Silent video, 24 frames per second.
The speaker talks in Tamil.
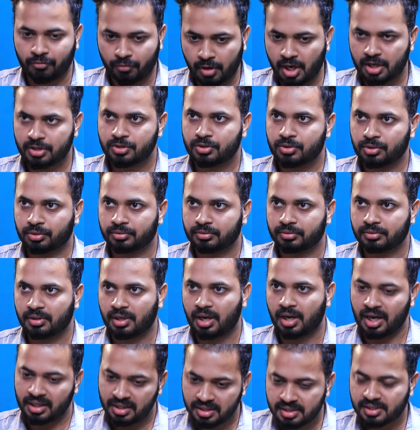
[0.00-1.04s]
வாஸ்து
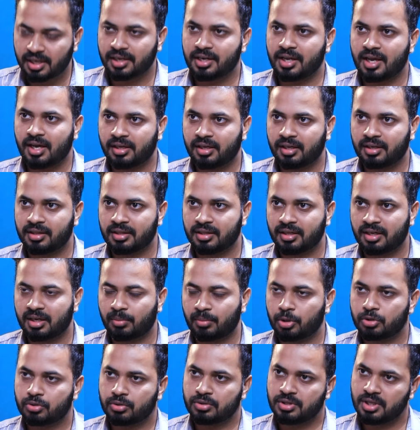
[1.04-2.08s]
அது சரியாக இருந்தால்
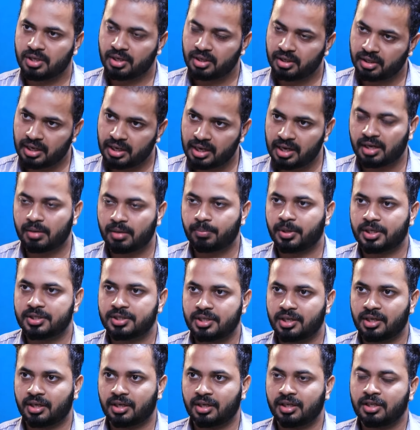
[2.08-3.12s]
நம்மளை சுற்றி இருக்கிற எல்லா
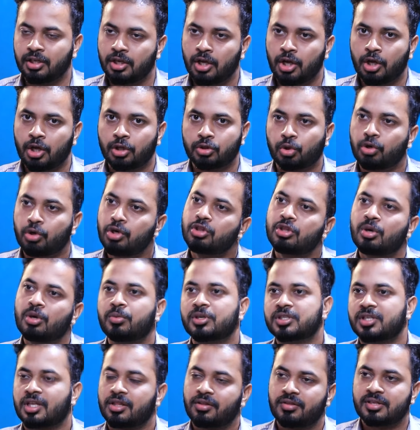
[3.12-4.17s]
பிரச்சனைகளை
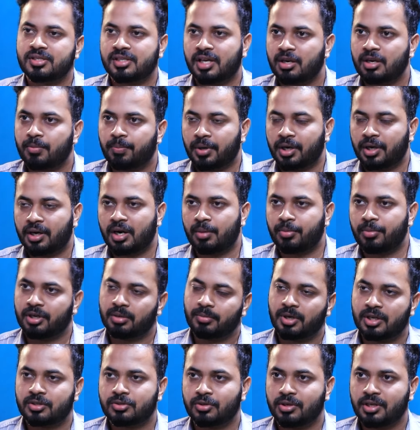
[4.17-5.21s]
தொண்ணூத்தொம்பது சதவீதம் சரி பண்ணலாம்
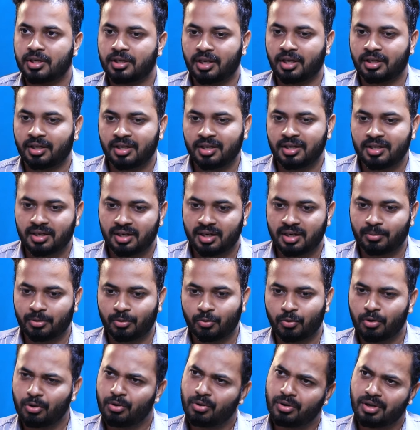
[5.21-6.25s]
அப்படின்ற மாதிரி சொல்லியிருக்கீங்க இதில் நம்ம
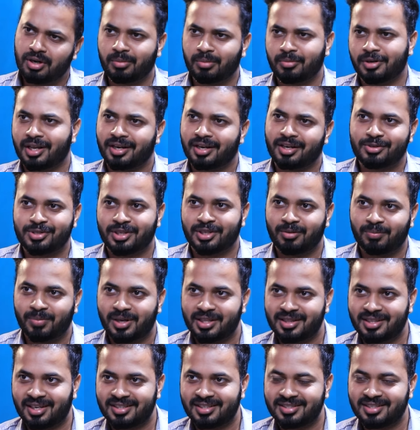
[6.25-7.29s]
ஒன்று ஒன்றா நம்ம நிறைய விஷயங்கள்
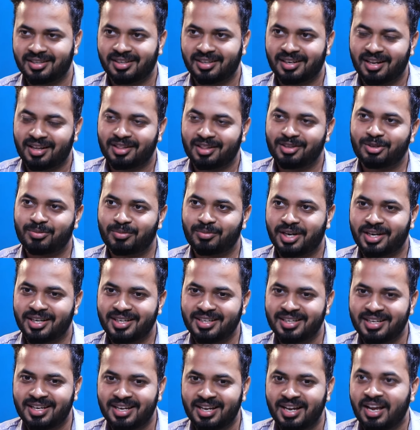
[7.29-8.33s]
பார்த்துலாம் சார் நான் அதுக்கு முன்னாடி
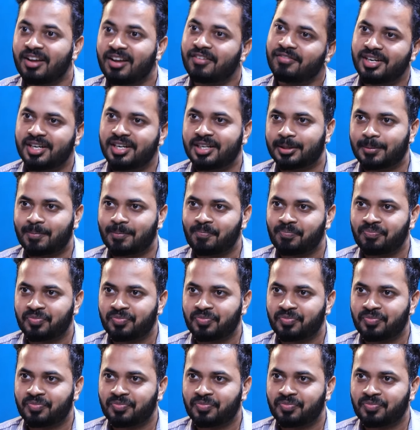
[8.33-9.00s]
வீடு